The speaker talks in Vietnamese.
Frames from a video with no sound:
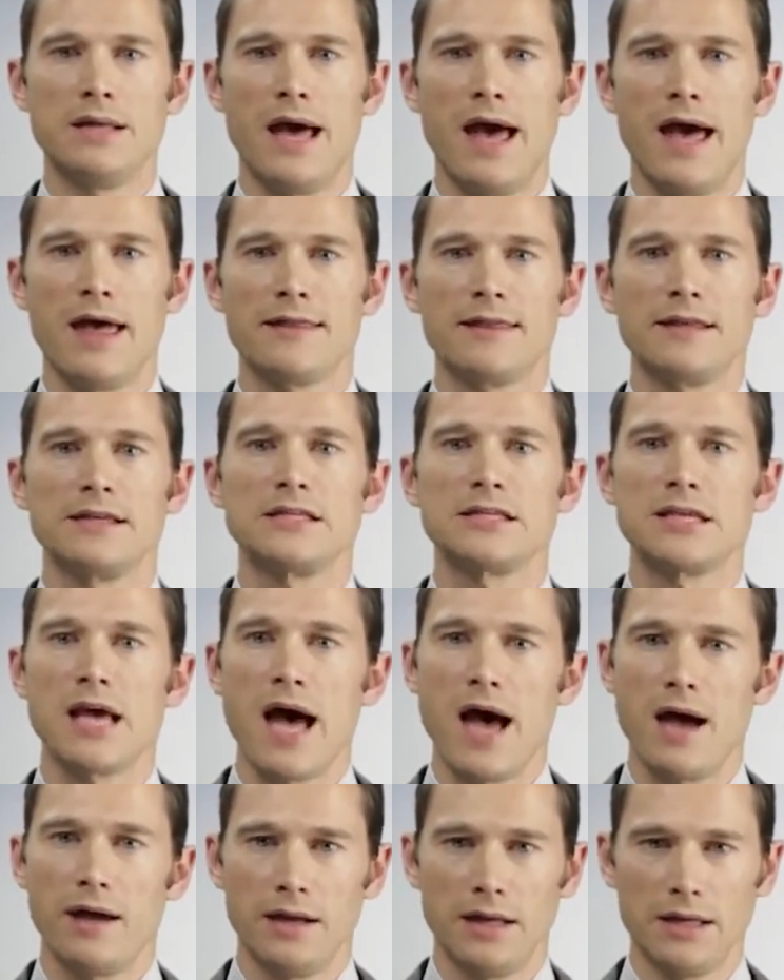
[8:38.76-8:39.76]
và
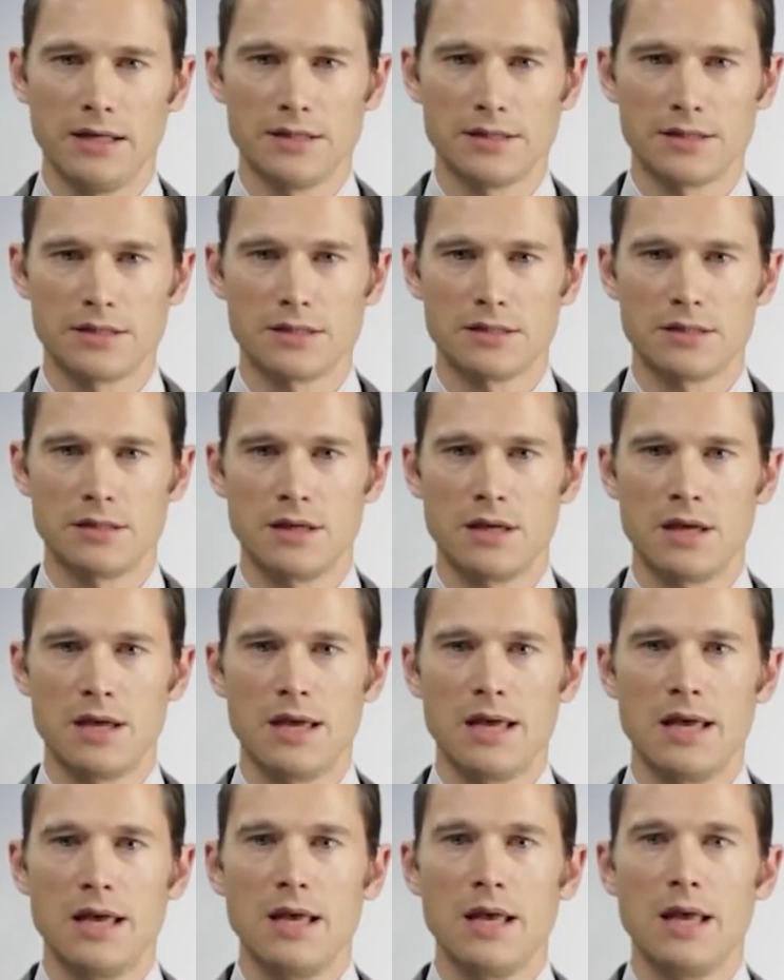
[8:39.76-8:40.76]
anthocyanin tự nhiên.
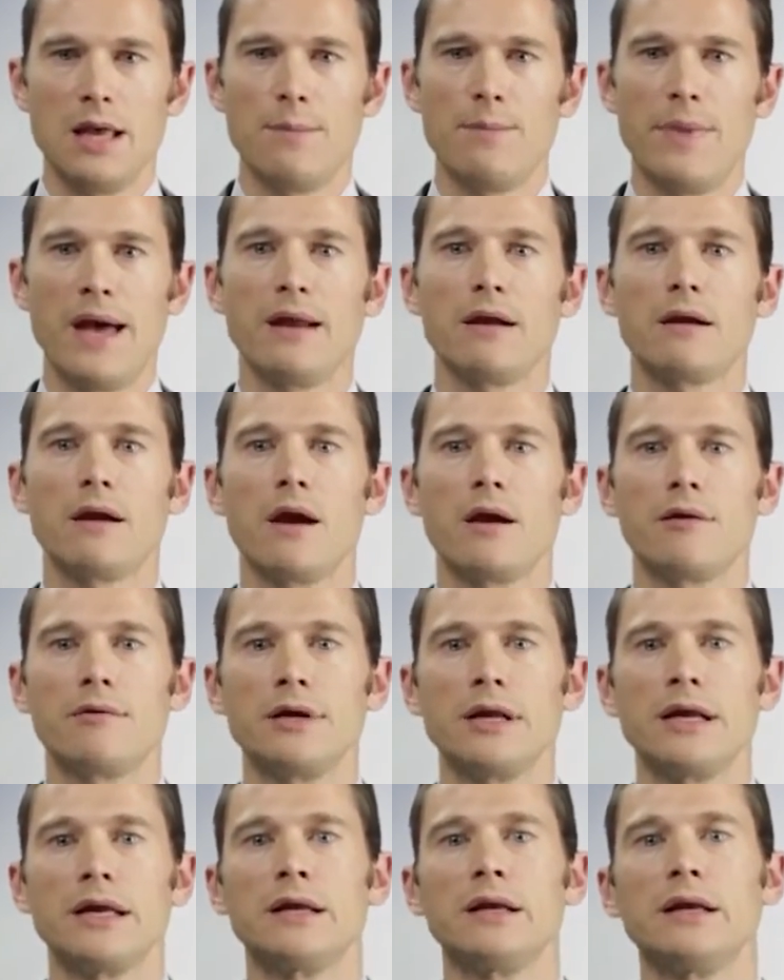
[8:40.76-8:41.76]

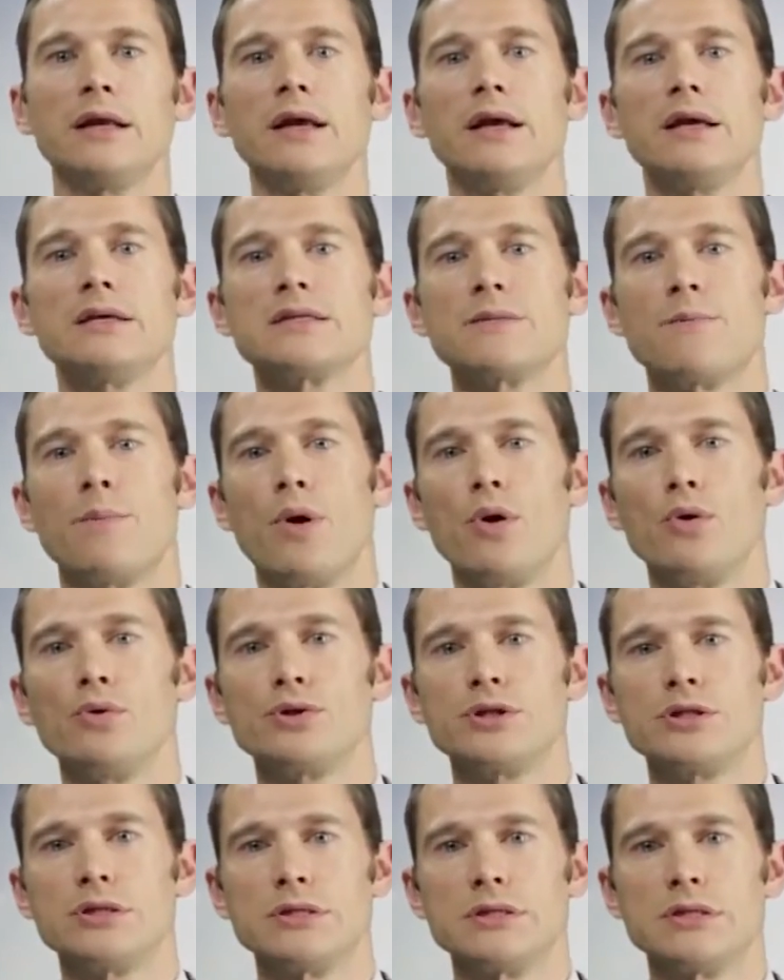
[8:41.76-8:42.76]
Beta-carotin là chất
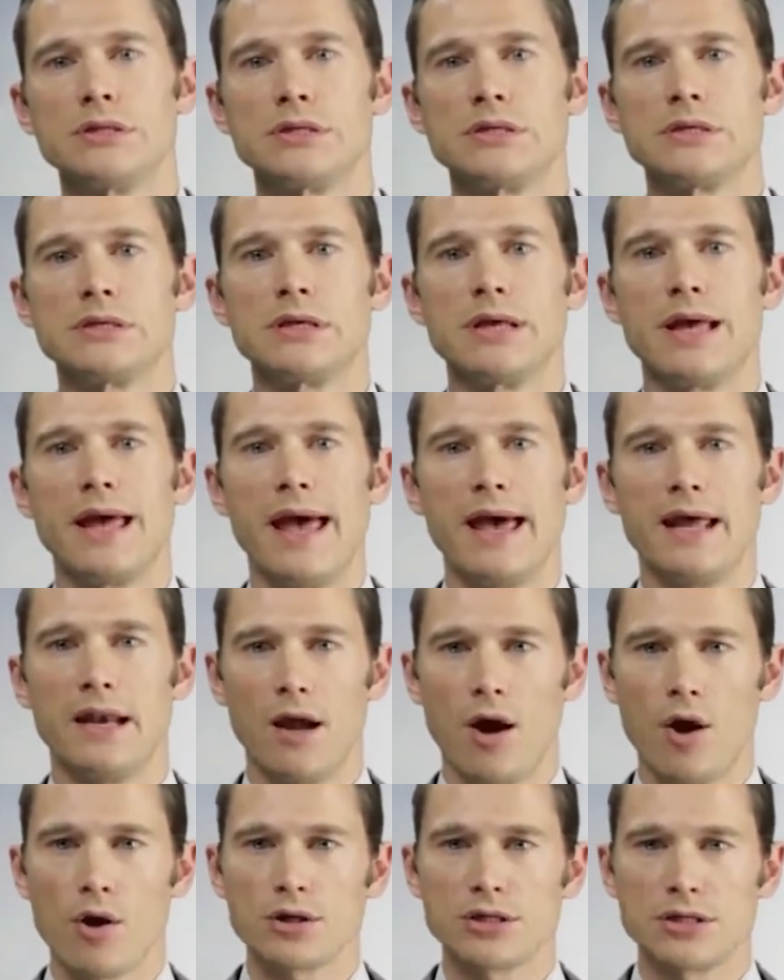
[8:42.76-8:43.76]
chống oxy hóa mạnh mẽ
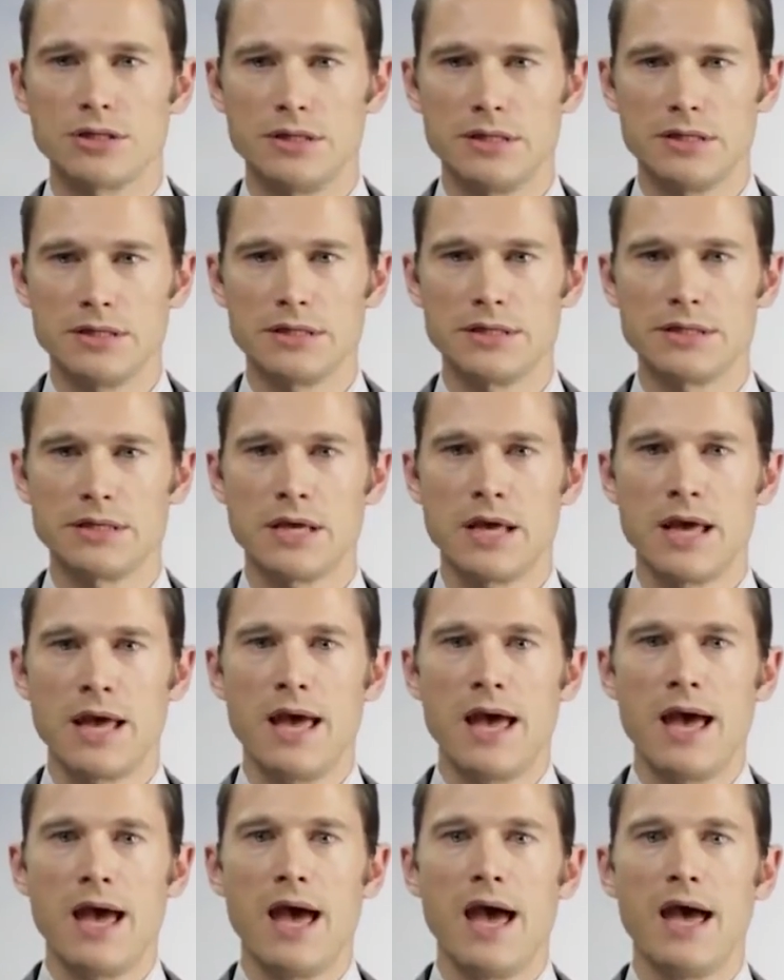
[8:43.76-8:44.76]

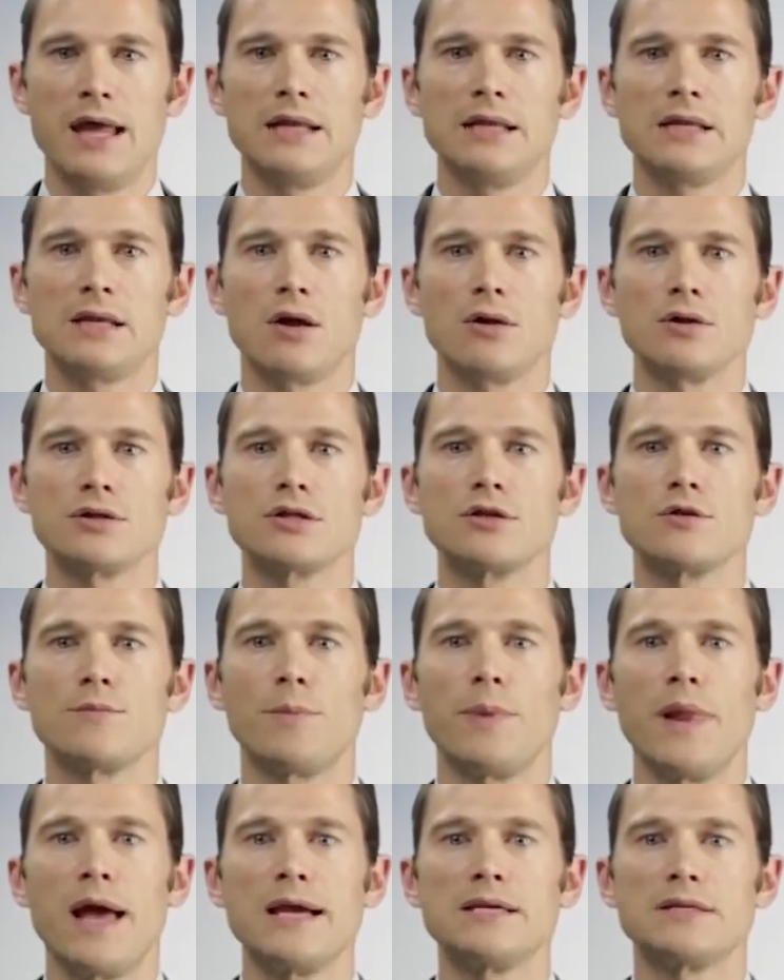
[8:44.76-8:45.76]
và đóng một vai
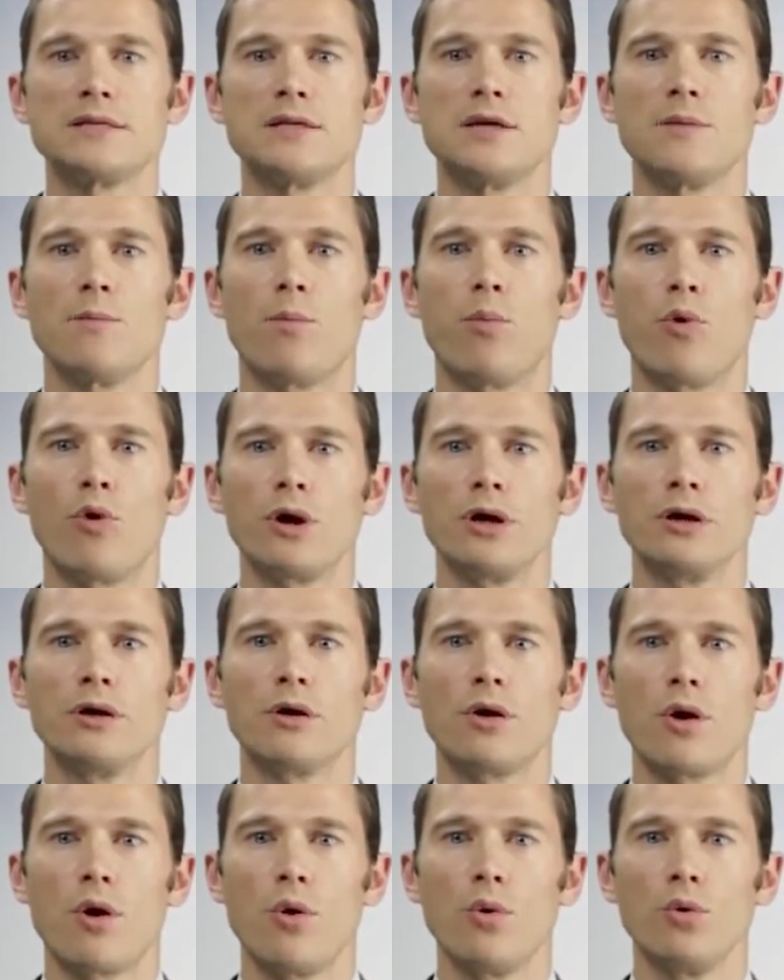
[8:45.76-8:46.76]
trò quan trọng
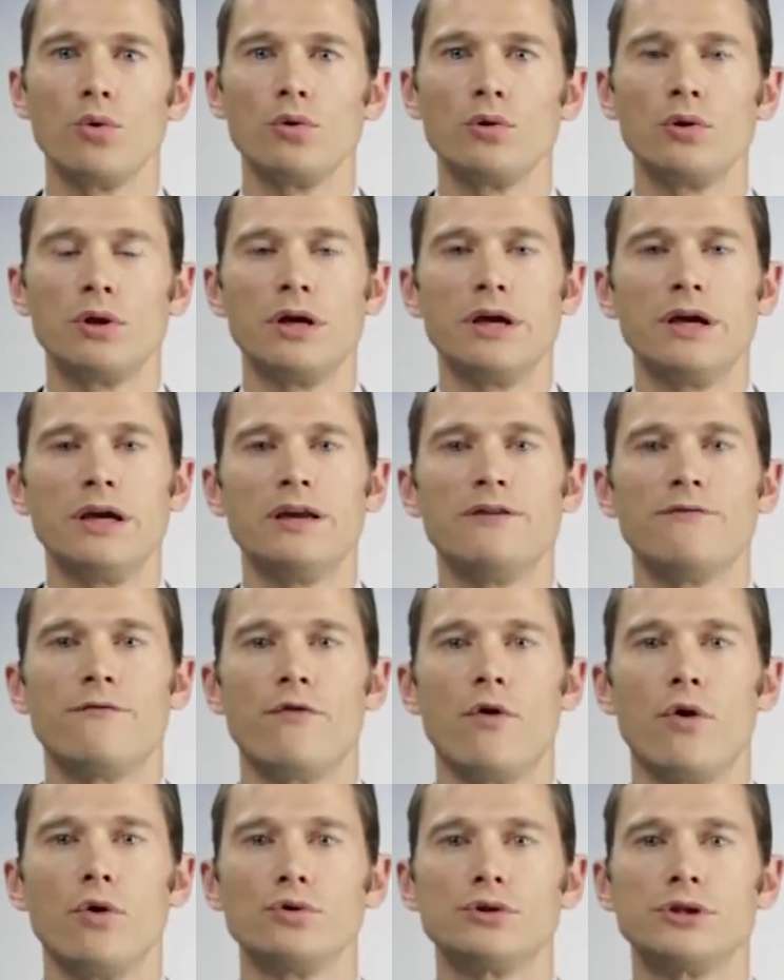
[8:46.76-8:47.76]
trong việc truyền dẫn hình
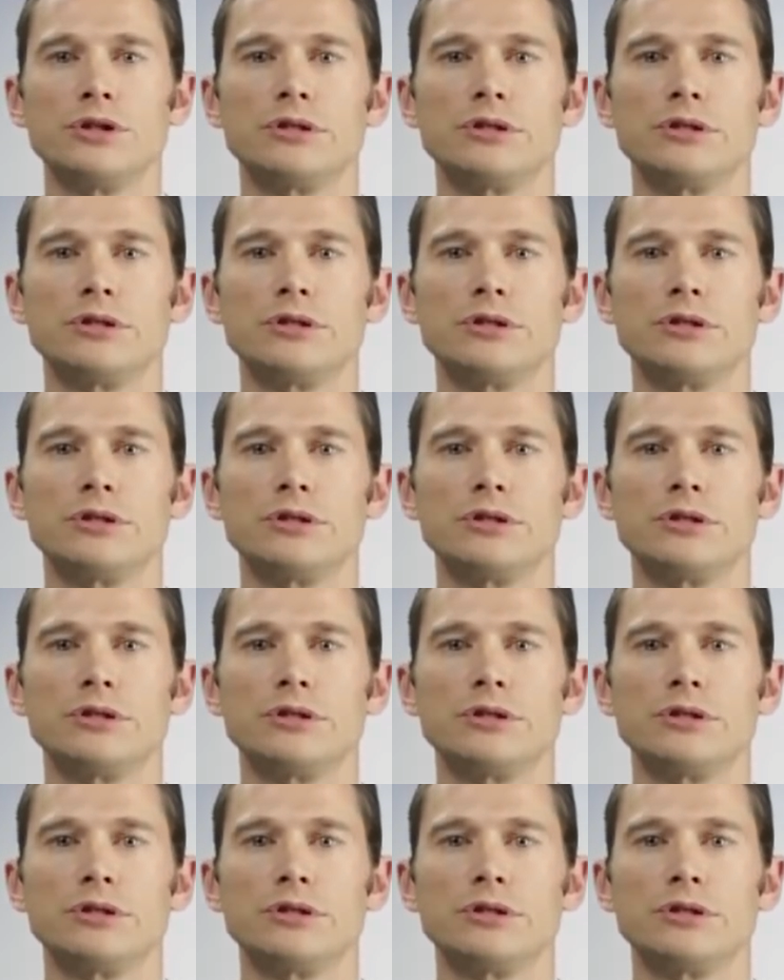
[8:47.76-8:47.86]
ảnh.